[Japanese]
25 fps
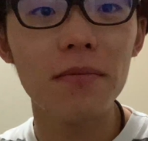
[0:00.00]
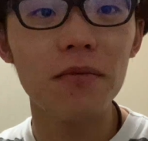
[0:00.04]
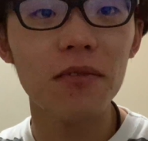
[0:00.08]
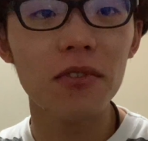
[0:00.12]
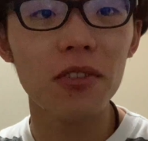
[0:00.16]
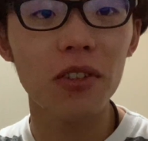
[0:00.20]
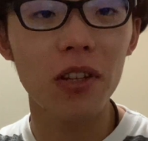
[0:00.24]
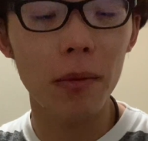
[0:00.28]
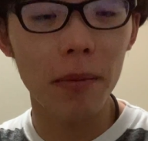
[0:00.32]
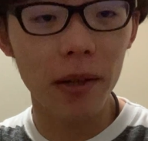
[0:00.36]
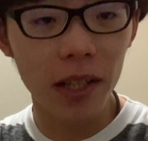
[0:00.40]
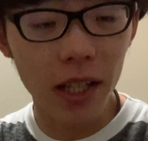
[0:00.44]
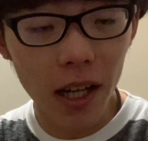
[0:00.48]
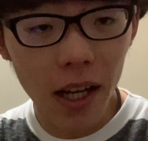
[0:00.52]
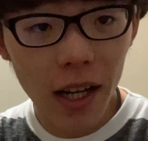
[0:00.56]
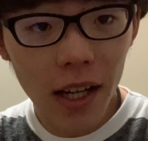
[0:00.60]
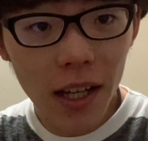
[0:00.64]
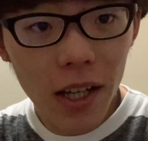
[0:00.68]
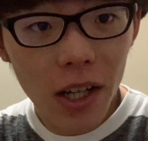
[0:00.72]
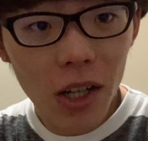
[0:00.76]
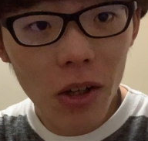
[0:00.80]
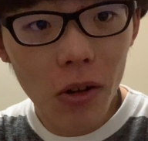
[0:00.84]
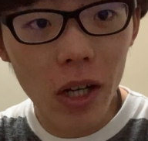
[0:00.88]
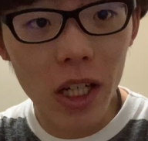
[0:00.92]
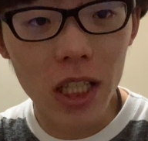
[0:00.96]
それではまた
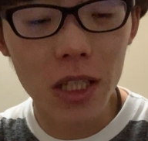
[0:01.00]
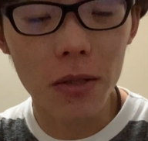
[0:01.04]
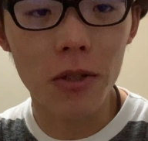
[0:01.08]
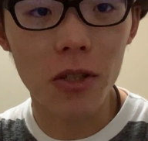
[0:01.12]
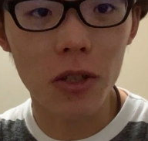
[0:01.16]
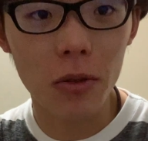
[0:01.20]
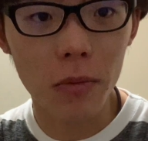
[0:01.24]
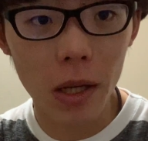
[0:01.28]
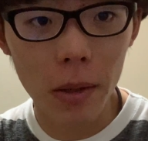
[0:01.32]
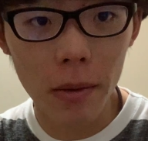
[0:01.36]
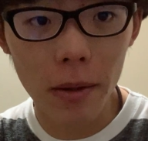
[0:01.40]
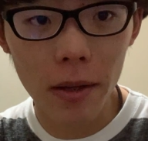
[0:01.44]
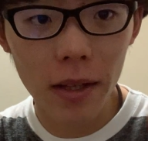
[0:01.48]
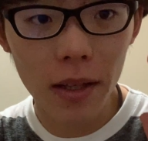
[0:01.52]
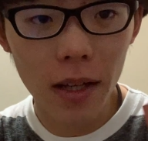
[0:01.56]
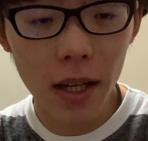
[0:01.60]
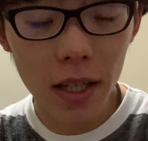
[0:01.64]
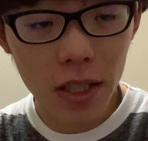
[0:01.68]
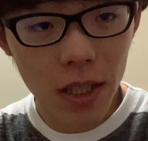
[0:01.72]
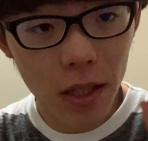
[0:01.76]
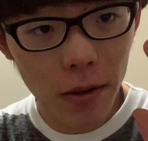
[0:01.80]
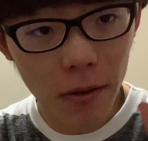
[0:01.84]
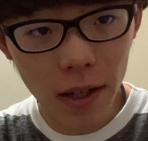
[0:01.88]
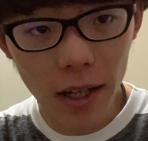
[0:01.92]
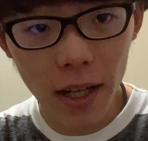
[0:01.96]
お会いしましょう。バイバイ。明
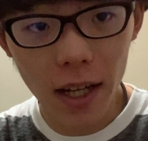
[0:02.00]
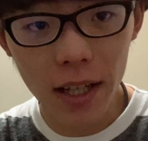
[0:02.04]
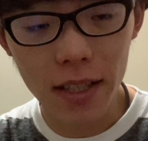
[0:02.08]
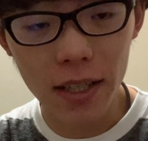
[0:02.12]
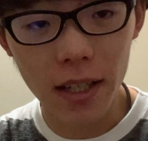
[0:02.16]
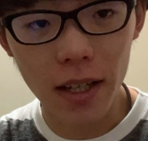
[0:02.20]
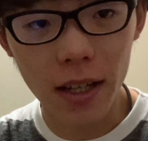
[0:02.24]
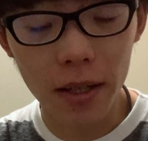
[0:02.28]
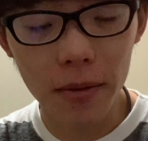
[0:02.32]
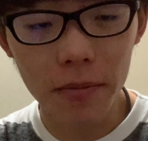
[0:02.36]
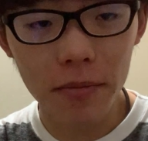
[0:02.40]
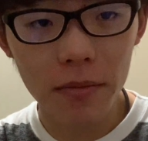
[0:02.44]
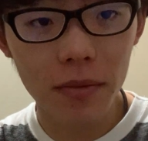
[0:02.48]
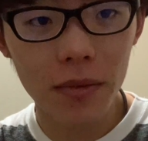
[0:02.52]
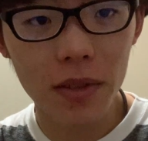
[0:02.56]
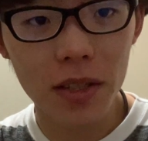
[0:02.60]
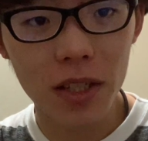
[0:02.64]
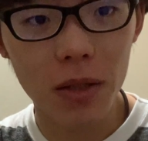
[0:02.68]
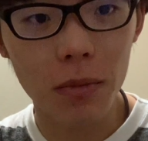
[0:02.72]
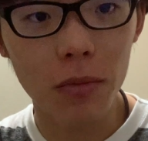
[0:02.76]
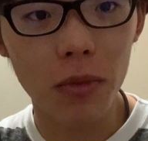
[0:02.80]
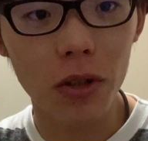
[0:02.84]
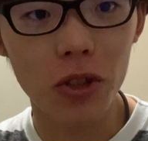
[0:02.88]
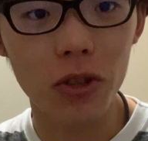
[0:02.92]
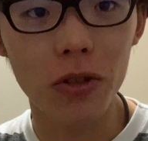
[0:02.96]
日は朝、
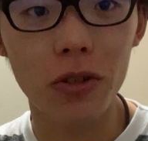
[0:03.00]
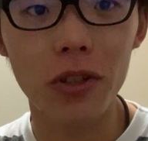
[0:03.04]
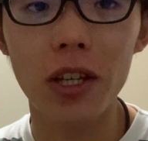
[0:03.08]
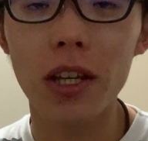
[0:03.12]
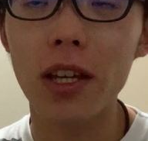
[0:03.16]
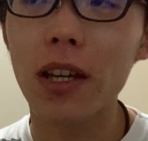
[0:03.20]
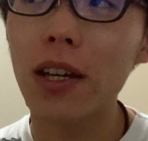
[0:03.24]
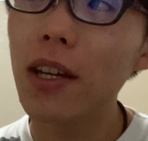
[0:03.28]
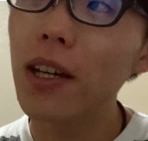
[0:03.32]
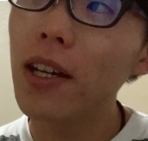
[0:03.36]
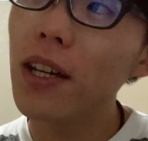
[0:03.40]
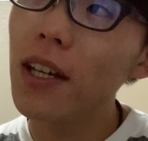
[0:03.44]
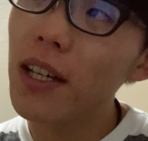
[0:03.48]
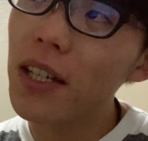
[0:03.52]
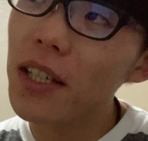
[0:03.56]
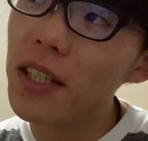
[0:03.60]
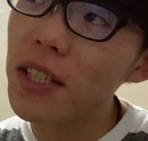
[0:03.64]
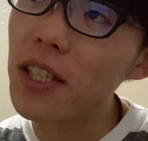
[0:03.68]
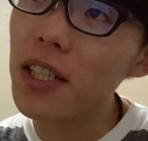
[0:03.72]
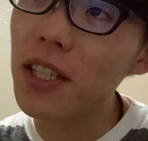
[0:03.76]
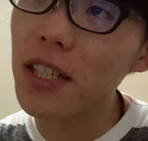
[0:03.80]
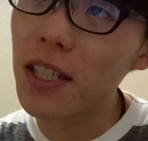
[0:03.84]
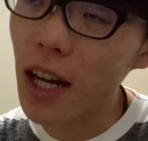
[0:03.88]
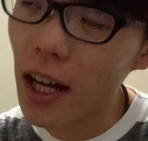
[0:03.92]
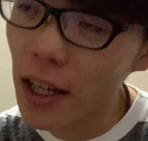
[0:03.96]
神保町に
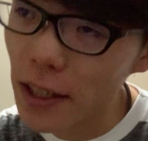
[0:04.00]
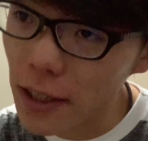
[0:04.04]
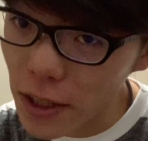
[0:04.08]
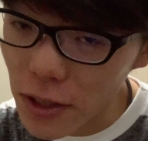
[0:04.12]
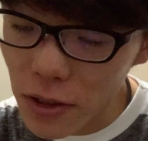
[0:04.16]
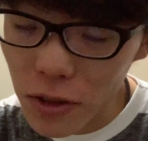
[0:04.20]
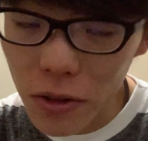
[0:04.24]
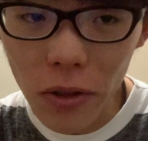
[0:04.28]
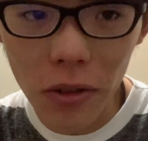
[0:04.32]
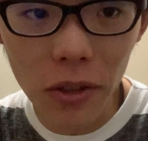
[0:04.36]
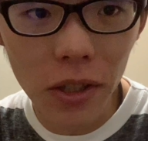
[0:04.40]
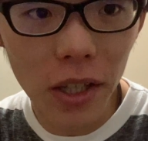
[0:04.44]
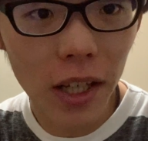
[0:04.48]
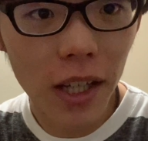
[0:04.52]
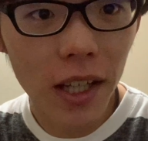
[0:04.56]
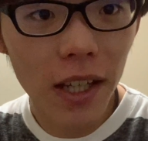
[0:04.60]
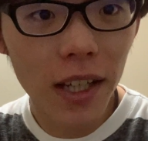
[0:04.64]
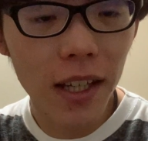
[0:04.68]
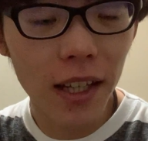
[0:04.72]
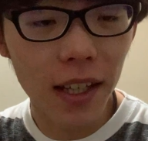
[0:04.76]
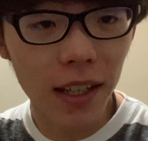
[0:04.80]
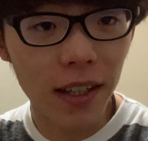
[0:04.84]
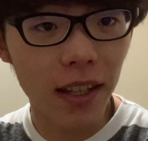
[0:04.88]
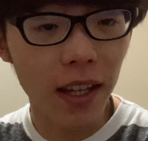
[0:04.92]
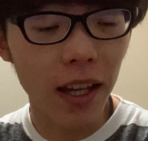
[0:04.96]
7時半に着くように
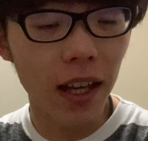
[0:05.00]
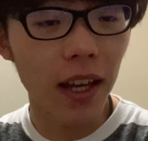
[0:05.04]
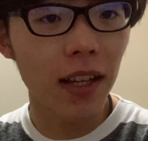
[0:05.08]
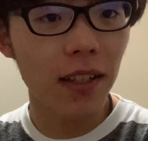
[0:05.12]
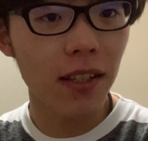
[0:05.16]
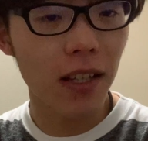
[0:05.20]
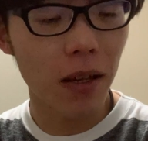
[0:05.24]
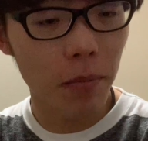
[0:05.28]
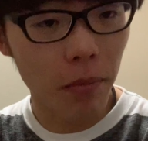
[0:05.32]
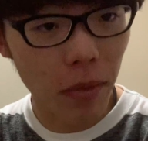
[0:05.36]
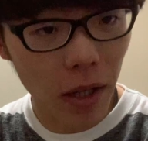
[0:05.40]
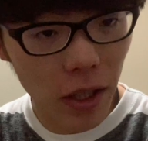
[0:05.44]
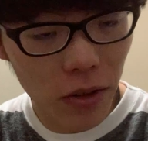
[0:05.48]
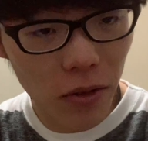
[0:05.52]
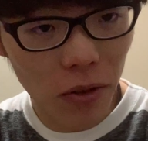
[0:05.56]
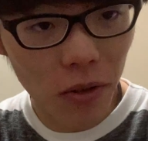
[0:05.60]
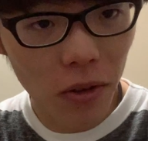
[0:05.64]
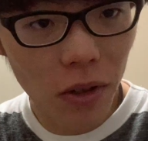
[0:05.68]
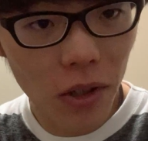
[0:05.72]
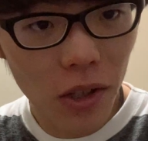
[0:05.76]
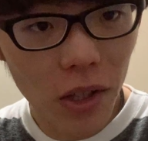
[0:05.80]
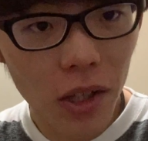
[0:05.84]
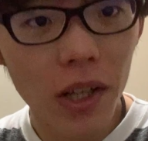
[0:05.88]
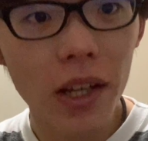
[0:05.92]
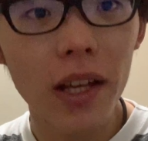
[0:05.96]
行って、先輩と、
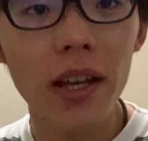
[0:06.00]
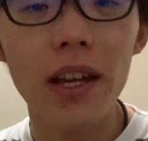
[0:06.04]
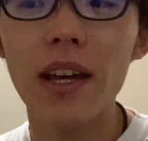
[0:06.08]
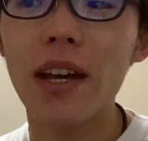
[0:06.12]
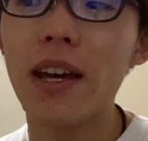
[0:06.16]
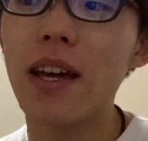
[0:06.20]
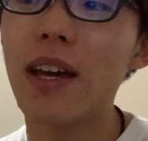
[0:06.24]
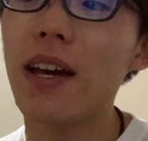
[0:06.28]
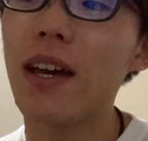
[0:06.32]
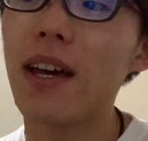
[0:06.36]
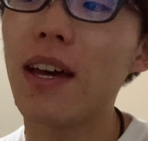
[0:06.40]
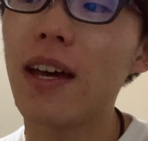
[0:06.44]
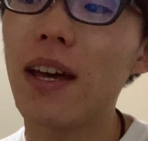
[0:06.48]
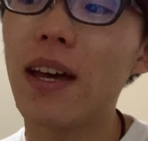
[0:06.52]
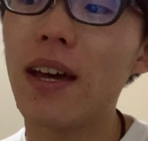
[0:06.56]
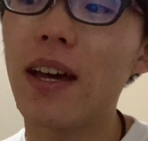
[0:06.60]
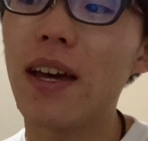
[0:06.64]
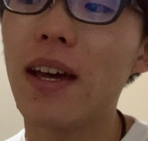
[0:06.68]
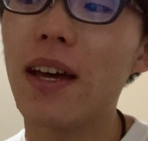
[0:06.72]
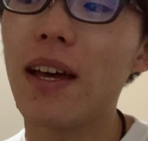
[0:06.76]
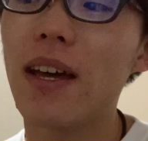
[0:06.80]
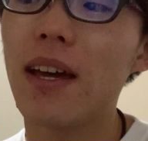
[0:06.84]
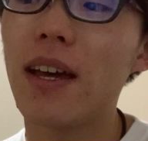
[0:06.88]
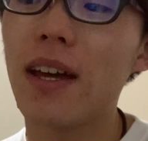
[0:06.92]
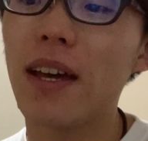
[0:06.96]

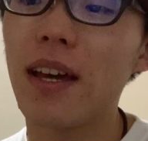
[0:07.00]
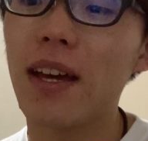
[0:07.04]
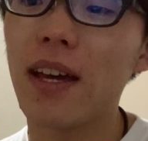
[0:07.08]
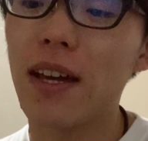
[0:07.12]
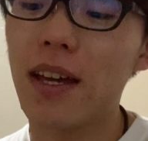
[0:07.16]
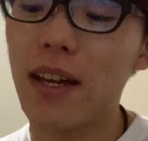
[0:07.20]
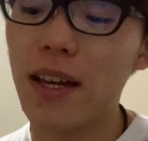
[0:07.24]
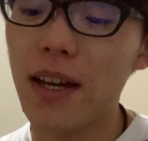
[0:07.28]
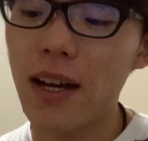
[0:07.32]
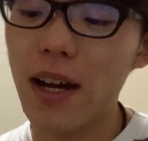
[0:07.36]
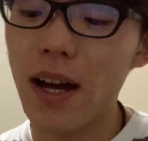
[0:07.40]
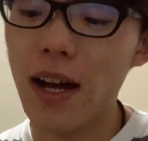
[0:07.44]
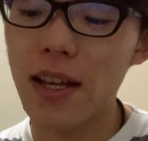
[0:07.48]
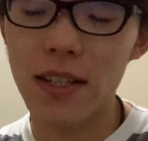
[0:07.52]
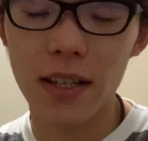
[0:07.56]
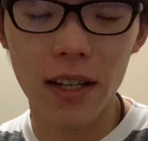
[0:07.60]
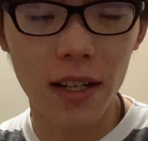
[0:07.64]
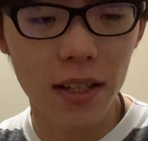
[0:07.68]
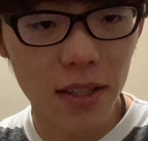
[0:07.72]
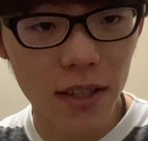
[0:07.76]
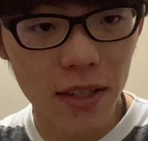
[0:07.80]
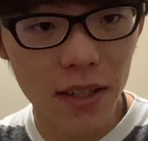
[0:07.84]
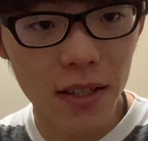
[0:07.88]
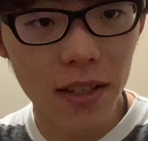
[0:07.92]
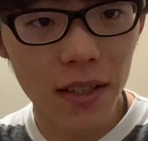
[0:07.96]
えー、朝
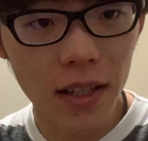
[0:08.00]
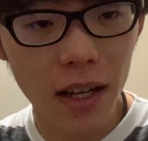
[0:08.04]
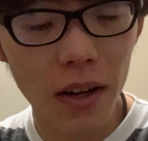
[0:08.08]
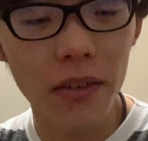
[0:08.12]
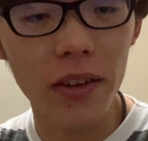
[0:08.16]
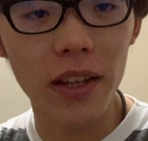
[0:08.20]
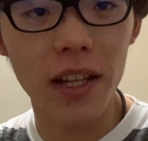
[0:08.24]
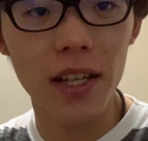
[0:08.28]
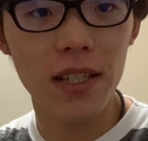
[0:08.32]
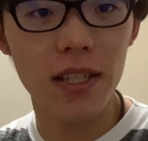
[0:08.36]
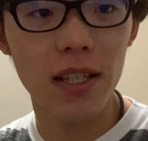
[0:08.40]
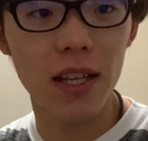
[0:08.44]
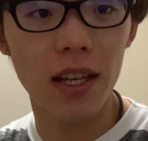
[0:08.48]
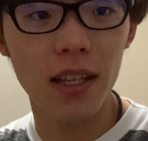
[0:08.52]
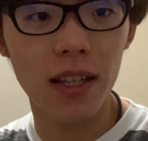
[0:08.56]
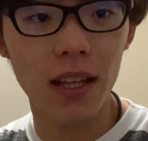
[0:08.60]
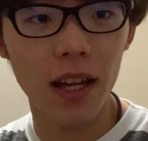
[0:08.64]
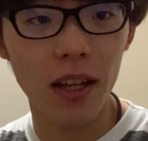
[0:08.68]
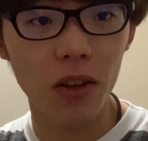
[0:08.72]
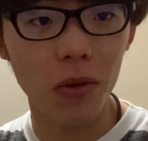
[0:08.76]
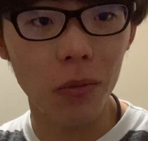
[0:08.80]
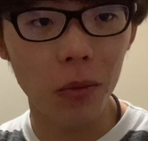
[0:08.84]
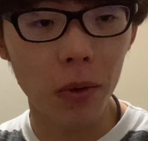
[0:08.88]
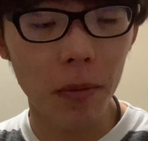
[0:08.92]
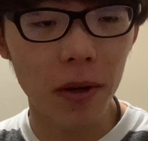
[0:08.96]
活カフェでしていきた
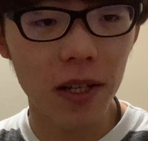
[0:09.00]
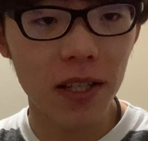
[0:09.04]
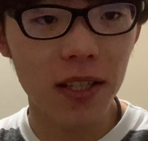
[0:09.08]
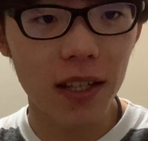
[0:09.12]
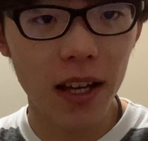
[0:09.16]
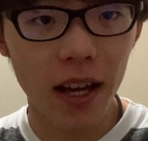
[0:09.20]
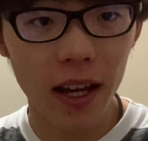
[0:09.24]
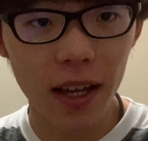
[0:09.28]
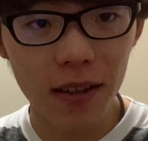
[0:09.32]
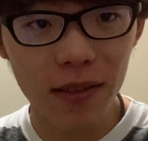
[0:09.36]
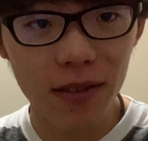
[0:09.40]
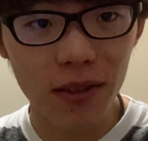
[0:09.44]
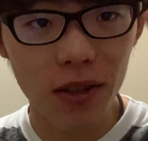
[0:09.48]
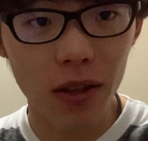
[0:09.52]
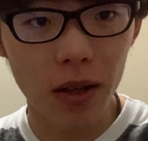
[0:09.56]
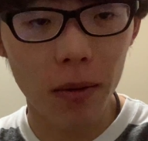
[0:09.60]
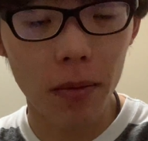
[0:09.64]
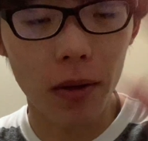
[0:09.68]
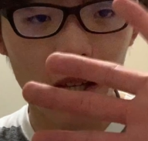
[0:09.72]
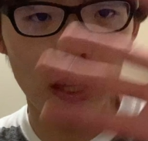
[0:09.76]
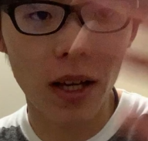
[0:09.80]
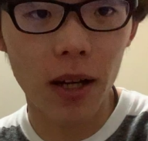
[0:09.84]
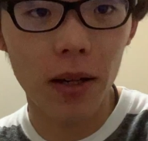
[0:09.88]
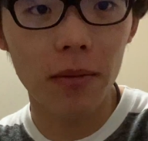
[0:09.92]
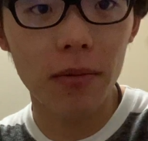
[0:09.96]
いと思います。はい。それでは
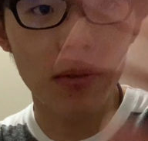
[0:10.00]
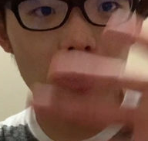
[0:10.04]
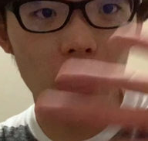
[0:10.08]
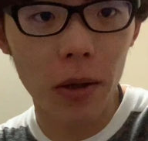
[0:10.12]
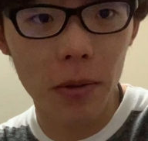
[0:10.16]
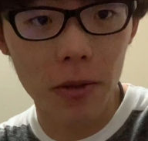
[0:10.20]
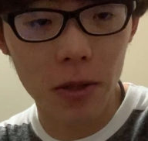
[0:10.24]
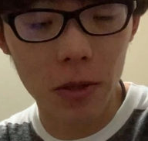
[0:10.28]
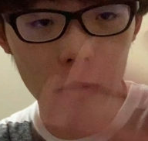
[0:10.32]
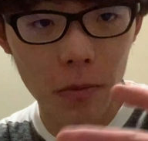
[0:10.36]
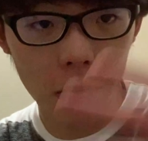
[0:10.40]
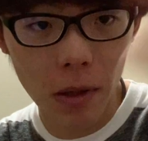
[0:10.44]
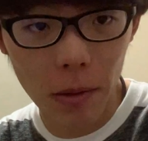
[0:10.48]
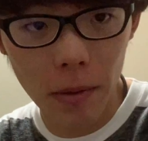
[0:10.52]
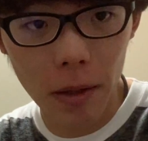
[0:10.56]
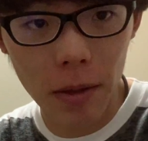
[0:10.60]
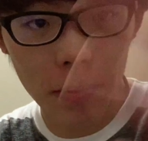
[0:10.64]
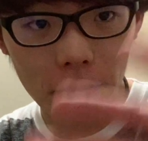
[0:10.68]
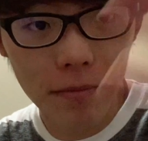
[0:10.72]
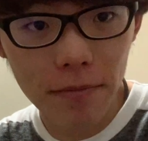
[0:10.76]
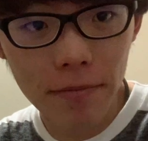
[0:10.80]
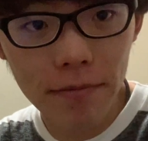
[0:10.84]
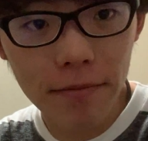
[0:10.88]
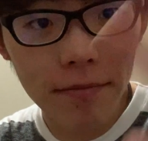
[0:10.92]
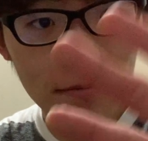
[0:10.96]
またお会いしましょう。
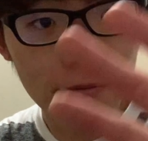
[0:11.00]
バイバイ。